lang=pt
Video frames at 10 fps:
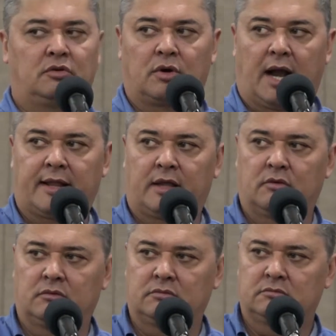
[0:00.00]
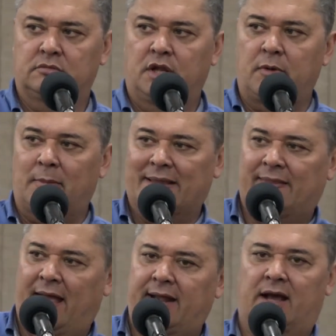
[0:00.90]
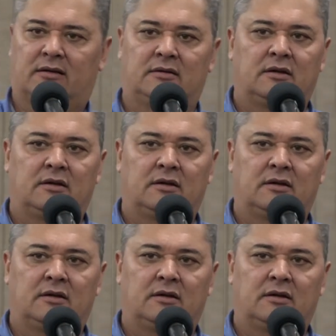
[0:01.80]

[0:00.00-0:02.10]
lugar nenhum, nenhuma matéria,